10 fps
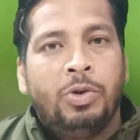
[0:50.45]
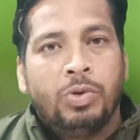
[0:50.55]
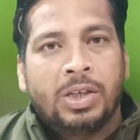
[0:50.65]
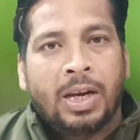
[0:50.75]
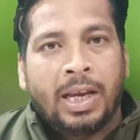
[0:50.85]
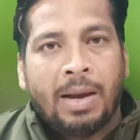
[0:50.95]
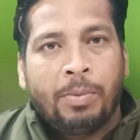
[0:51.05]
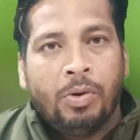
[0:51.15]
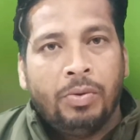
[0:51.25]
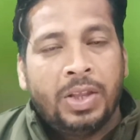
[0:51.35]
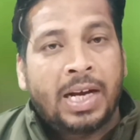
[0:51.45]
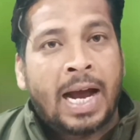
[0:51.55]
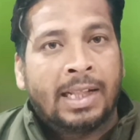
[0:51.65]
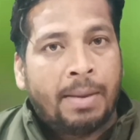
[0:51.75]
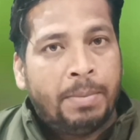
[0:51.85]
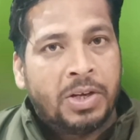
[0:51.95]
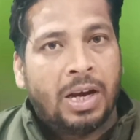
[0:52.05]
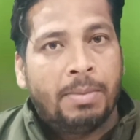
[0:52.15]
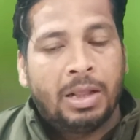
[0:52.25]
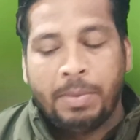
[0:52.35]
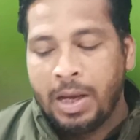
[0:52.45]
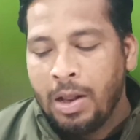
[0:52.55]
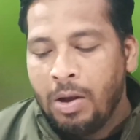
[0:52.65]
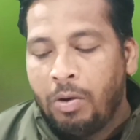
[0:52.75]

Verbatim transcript: यूज करके आपको दिखाया था पिछले मंथ भी